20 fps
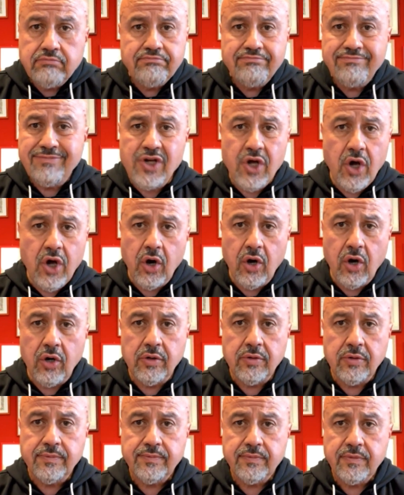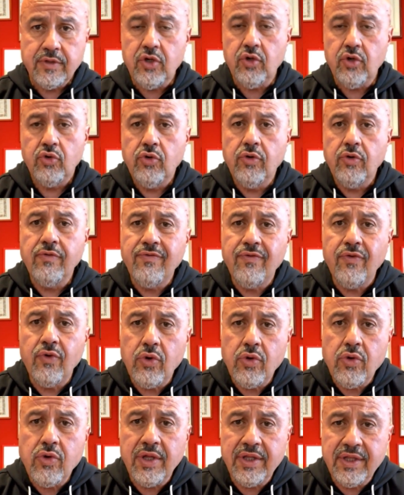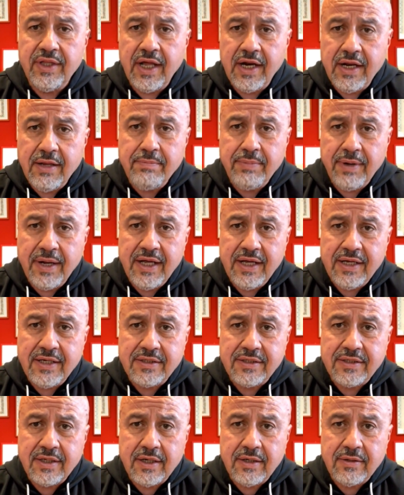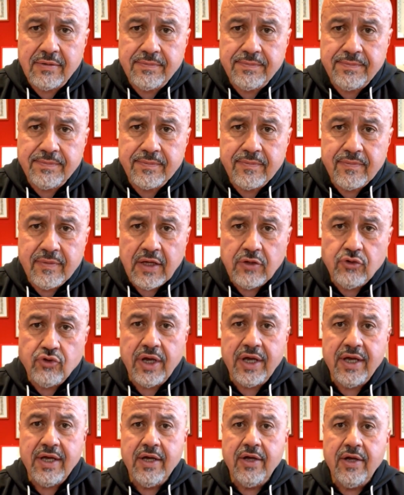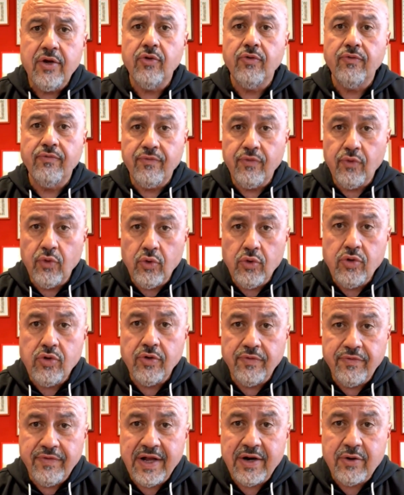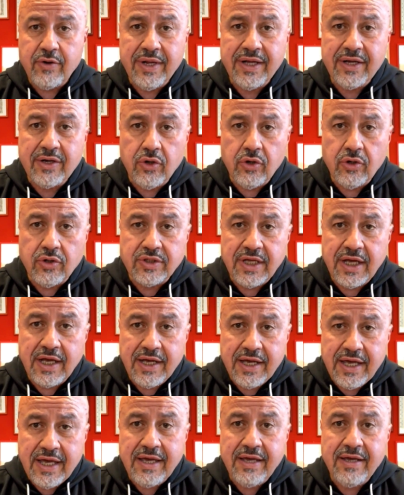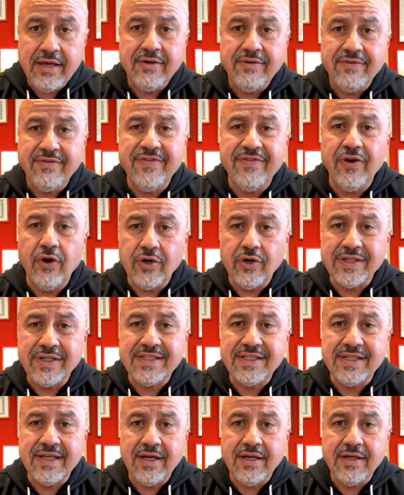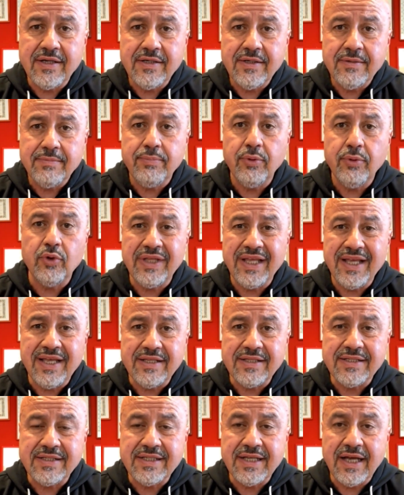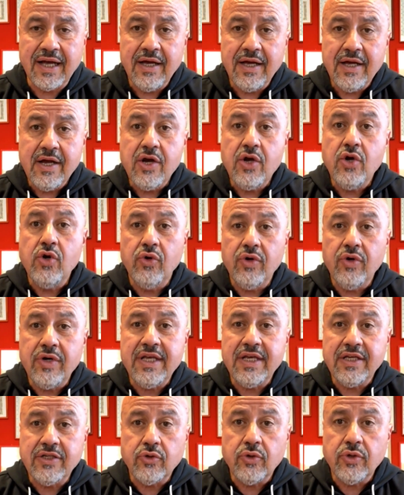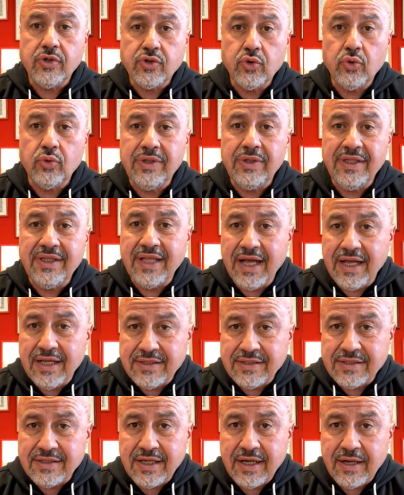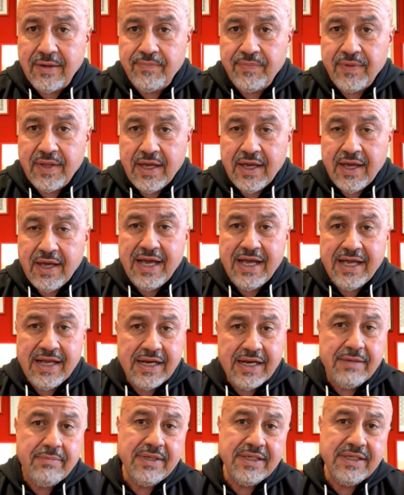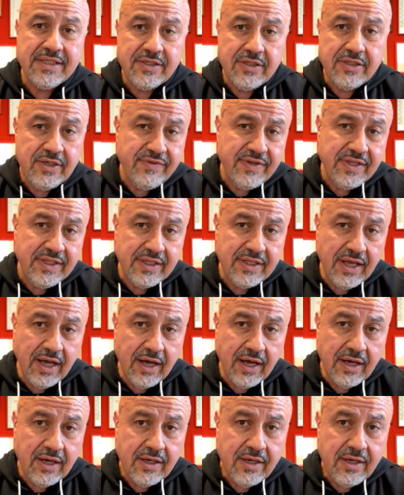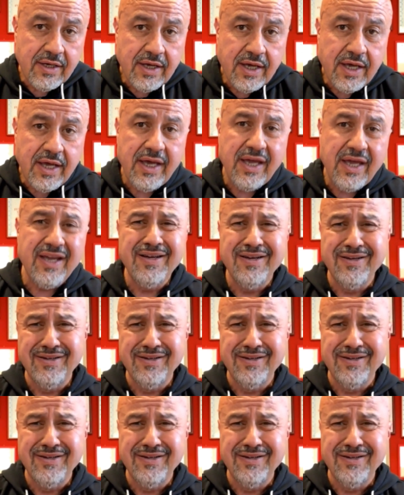No, io non voglio andare in palestra, cioè non voglio fare una cosa è forza, potenza, non riesco è sudditanza, è remissività, è